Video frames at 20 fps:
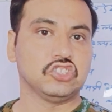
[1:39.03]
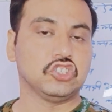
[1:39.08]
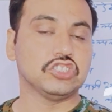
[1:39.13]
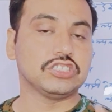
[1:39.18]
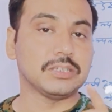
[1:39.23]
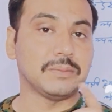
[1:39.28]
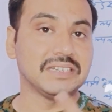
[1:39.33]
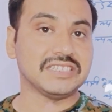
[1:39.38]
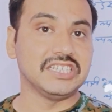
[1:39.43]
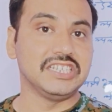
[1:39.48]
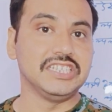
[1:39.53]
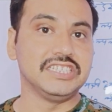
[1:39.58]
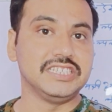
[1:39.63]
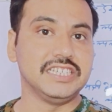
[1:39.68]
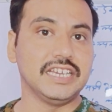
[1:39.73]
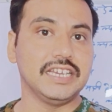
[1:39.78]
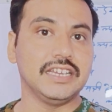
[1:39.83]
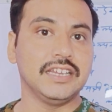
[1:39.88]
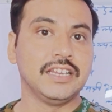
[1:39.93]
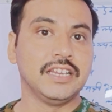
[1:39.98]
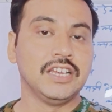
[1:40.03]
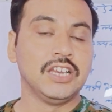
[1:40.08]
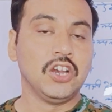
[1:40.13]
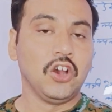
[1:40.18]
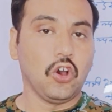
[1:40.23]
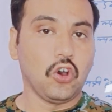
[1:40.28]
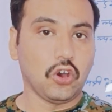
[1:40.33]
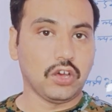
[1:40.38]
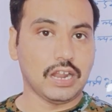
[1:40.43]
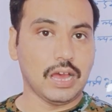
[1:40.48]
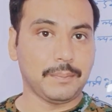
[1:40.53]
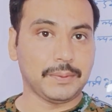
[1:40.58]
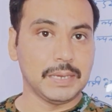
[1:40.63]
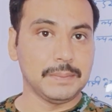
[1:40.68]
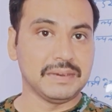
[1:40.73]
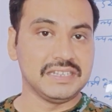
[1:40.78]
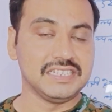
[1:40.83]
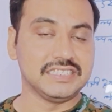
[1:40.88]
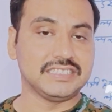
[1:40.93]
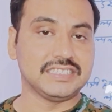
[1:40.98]
तो समझ लीजिए और आपकी
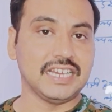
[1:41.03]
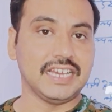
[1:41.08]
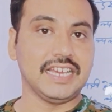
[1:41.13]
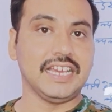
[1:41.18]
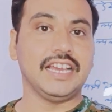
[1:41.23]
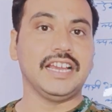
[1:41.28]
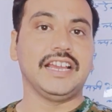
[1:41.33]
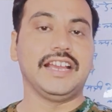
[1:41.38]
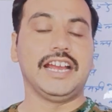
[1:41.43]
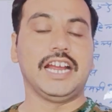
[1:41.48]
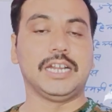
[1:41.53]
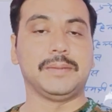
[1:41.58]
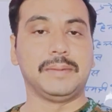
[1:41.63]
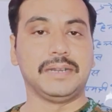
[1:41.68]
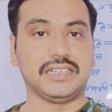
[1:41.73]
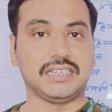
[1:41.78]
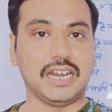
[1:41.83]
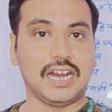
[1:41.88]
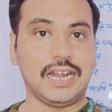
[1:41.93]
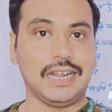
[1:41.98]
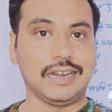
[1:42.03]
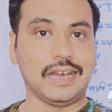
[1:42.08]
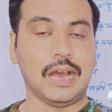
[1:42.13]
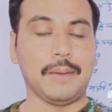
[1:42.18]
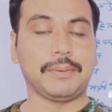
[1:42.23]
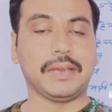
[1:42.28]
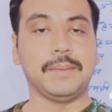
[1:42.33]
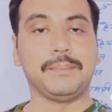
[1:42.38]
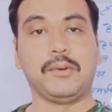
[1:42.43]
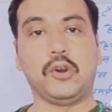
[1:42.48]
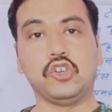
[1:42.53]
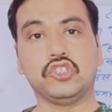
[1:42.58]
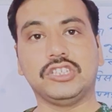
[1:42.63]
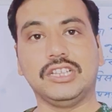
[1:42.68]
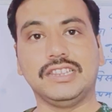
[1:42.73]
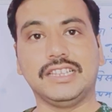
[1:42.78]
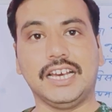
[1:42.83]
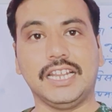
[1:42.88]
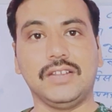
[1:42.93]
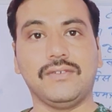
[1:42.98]
परीक्षा है एडमिट कार्ड आपके बहुत
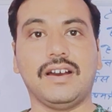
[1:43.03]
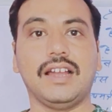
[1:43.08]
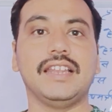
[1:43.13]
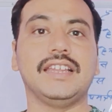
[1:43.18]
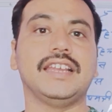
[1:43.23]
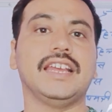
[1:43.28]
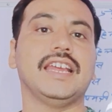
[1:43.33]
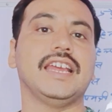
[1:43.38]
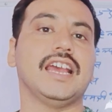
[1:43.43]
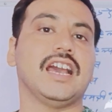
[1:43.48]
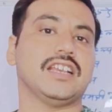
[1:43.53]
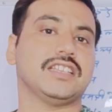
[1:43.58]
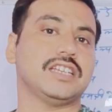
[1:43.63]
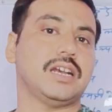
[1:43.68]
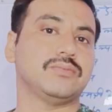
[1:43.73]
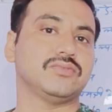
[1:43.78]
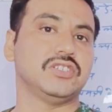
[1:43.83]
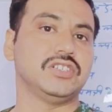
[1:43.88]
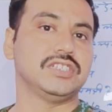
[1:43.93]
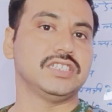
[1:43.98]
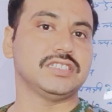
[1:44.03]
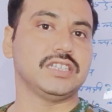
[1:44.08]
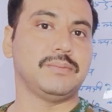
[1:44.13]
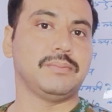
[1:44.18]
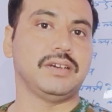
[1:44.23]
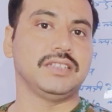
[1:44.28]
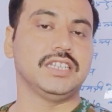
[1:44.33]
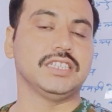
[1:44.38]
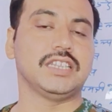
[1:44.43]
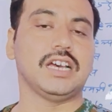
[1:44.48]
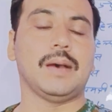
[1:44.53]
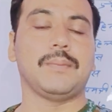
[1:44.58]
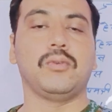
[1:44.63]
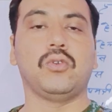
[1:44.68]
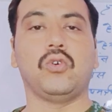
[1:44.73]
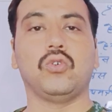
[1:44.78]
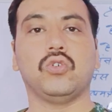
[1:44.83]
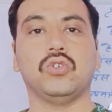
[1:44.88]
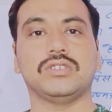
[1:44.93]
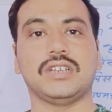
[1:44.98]
जल्द आने वाले हैं एग्जाम सीट से संबंधित आप
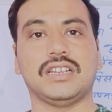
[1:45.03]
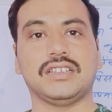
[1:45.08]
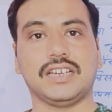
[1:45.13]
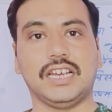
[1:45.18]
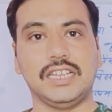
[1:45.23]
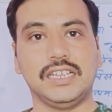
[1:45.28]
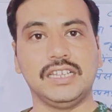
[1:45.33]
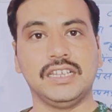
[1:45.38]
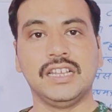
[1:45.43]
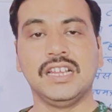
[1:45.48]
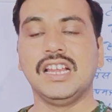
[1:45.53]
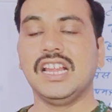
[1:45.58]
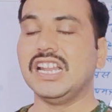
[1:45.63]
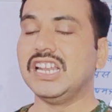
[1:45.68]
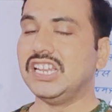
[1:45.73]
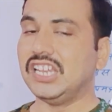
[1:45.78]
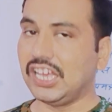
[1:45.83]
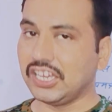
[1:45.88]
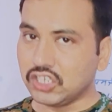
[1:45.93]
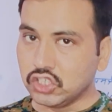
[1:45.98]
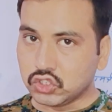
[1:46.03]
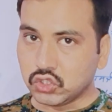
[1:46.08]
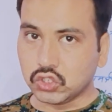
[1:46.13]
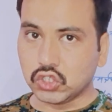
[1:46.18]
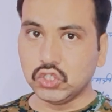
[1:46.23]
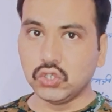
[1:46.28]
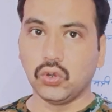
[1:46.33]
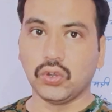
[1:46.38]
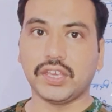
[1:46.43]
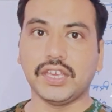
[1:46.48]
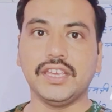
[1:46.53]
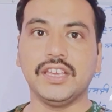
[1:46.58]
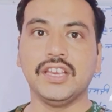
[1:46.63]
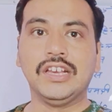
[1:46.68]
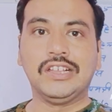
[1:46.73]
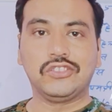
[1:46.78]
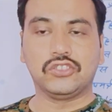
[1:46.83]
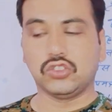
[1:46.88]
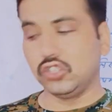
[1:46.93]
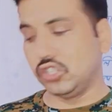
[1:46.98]
लोगों को जानकारी लगी चुकी होगी
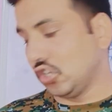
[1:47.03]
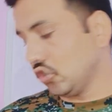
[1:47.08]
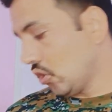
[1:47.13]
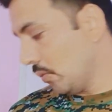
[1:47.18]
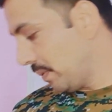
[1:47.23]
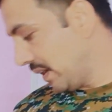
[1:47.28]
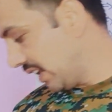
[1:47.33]
तो देखो